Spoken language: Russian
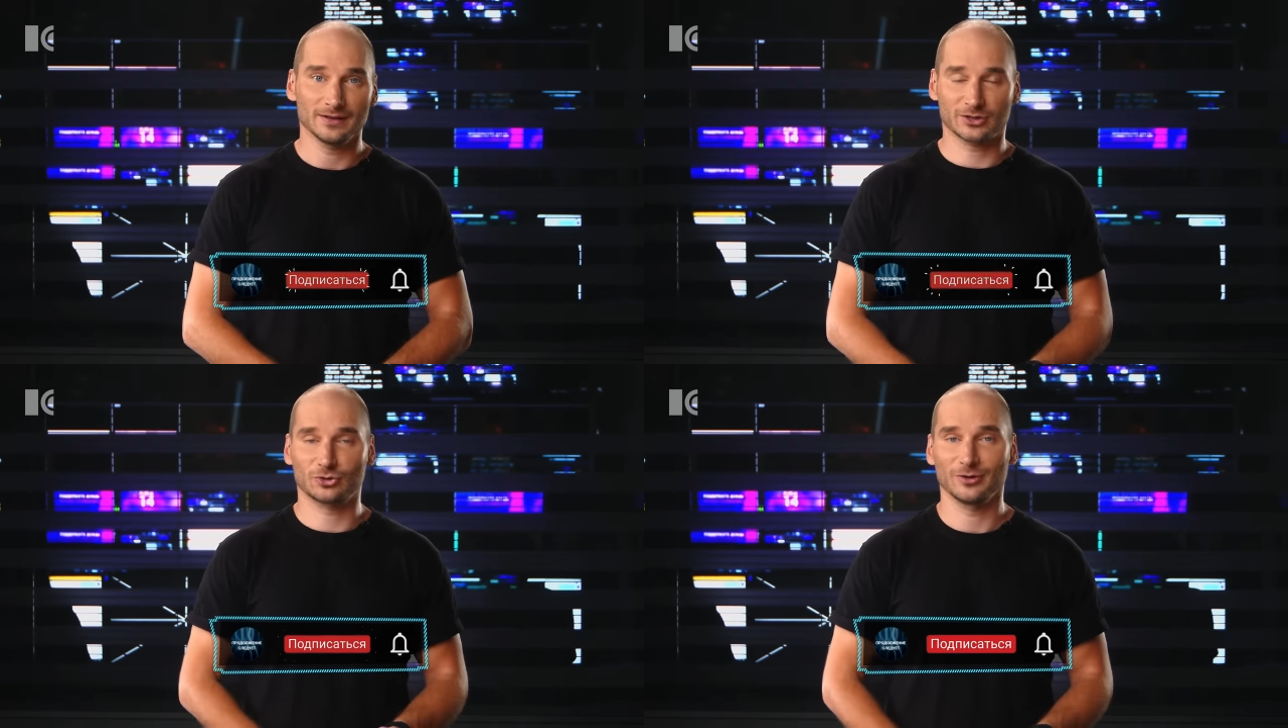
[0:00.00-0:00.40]

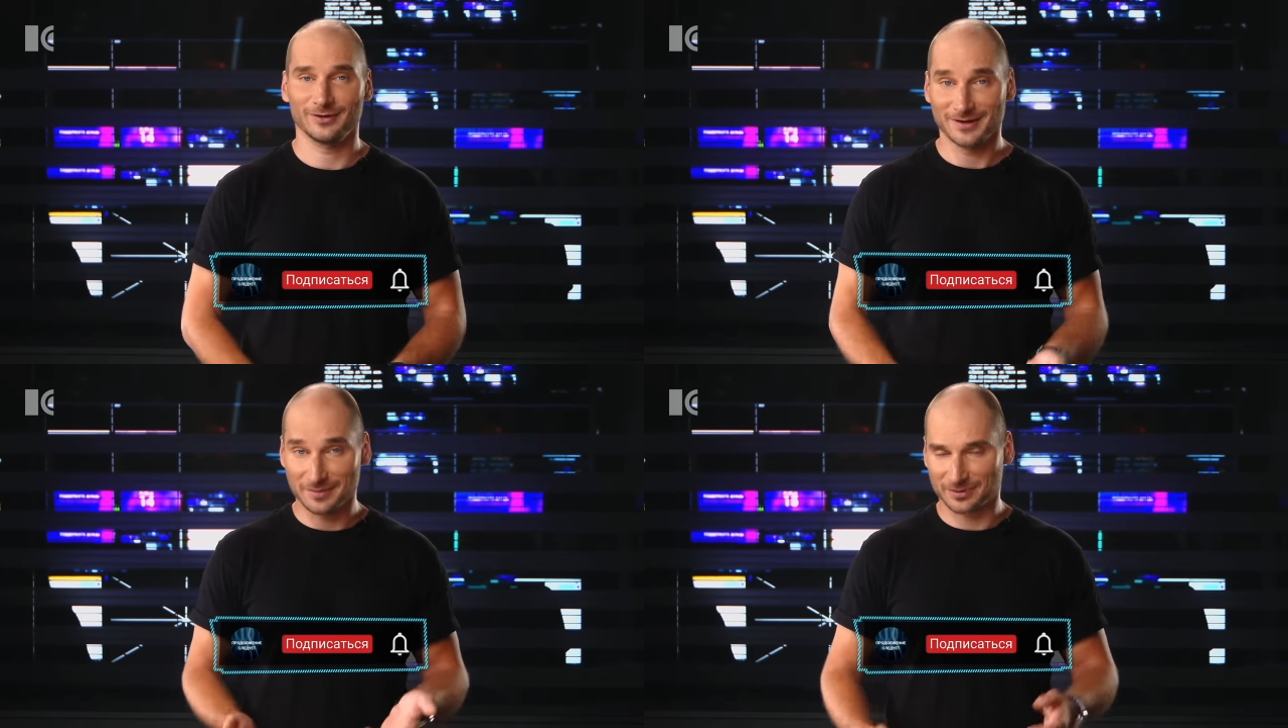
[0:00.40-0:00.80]
Так что
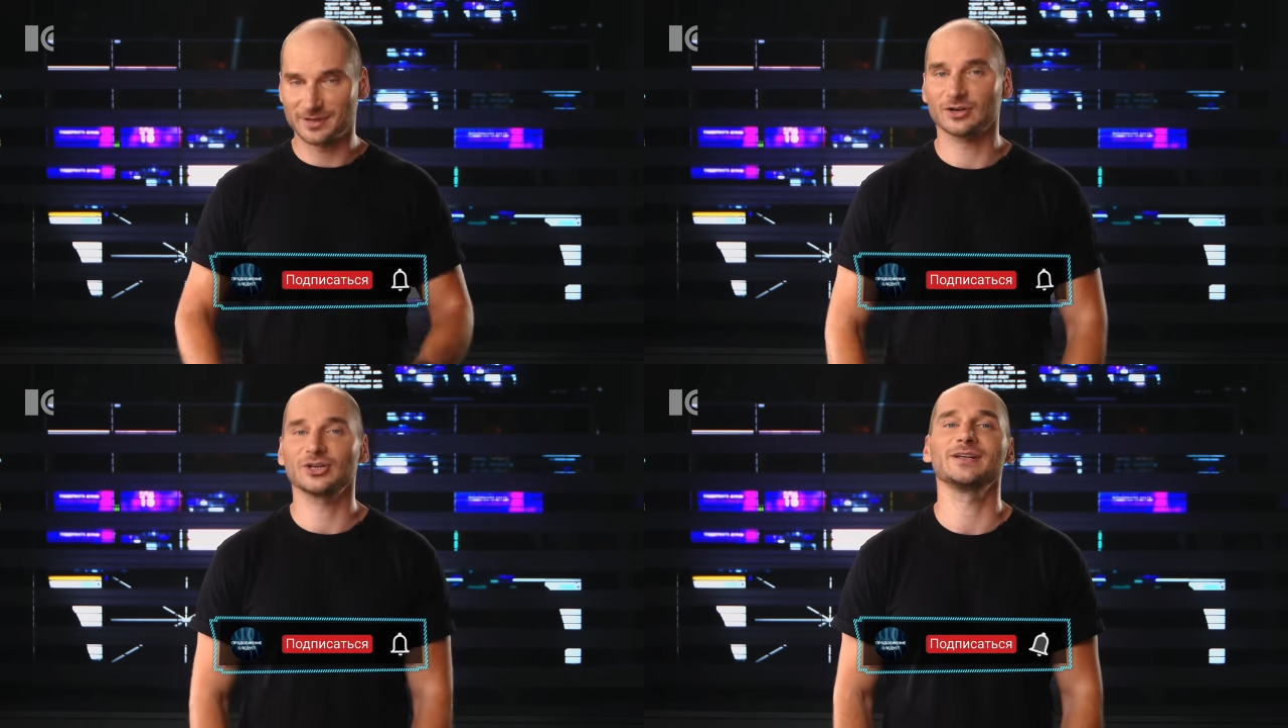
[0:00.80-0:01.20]

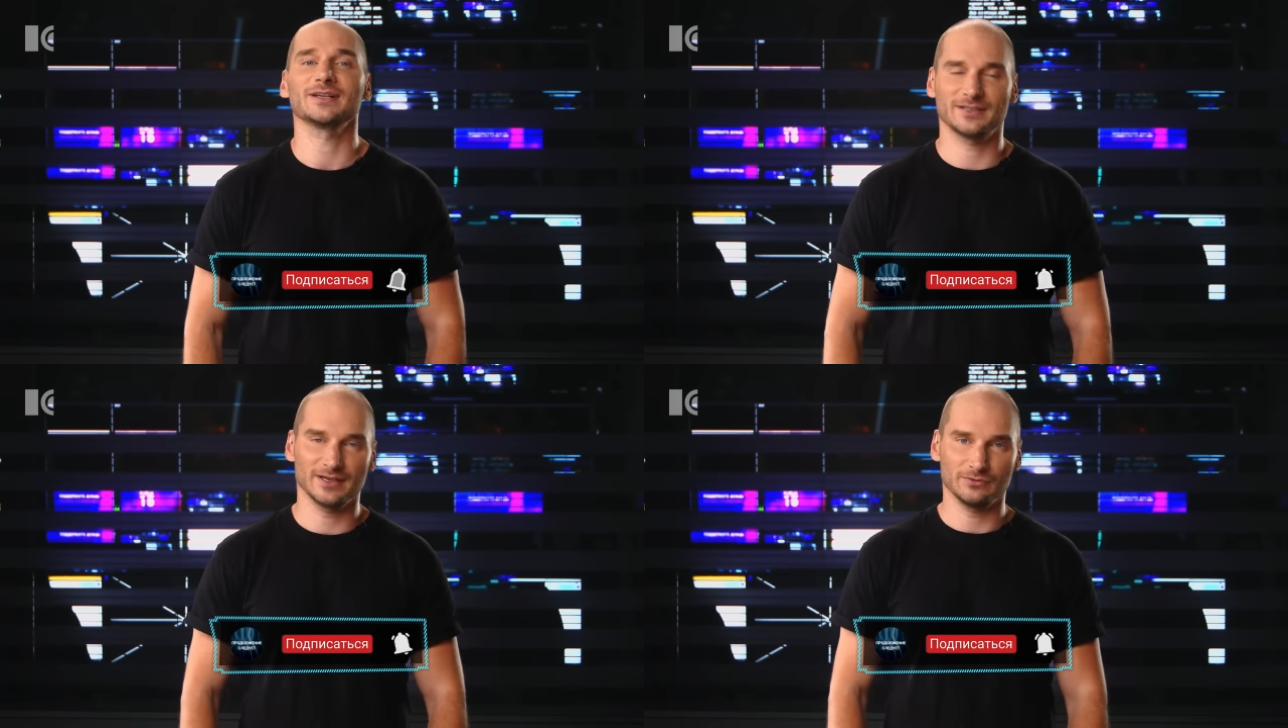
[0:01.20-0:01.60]

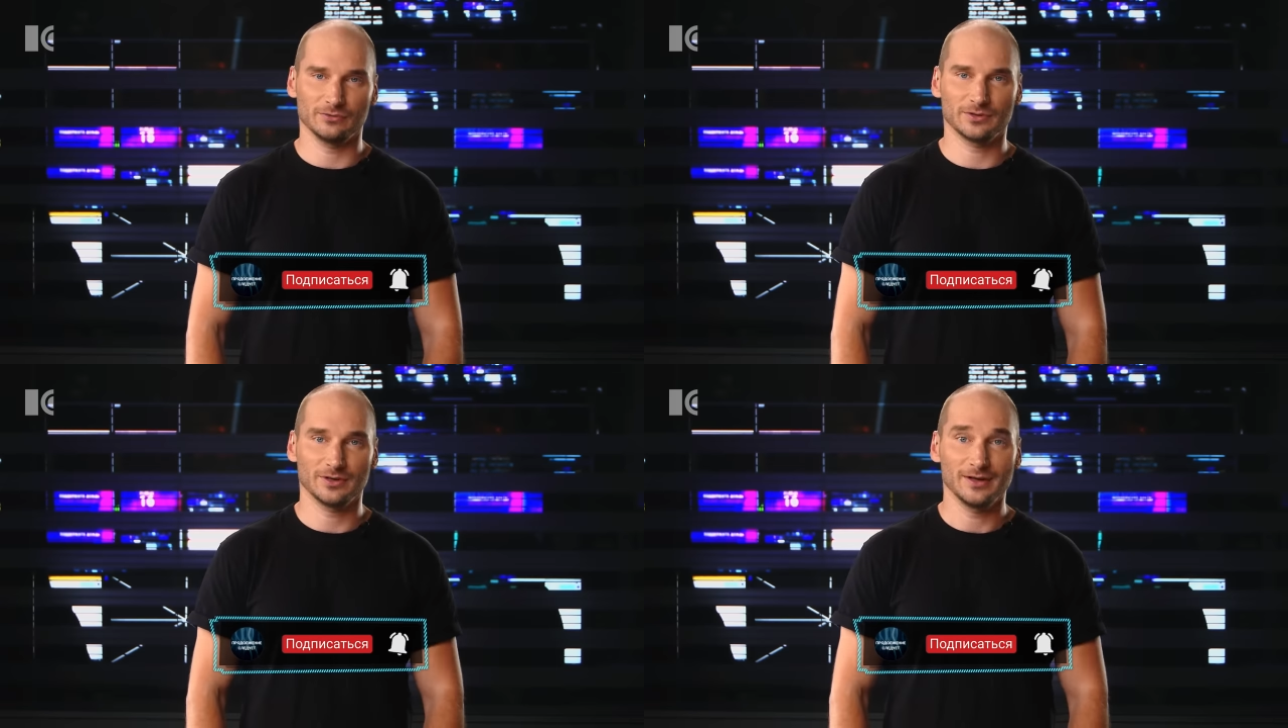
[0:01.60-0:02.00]
продолжение
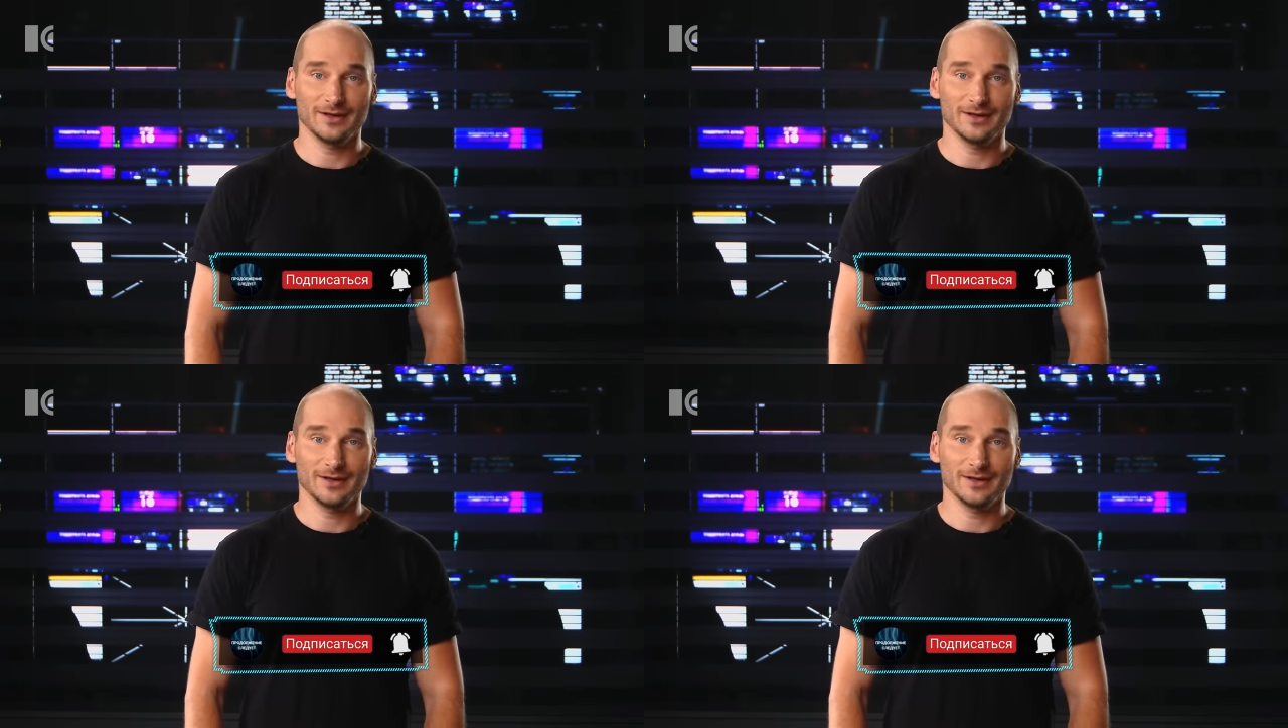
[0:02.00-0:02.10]
следует.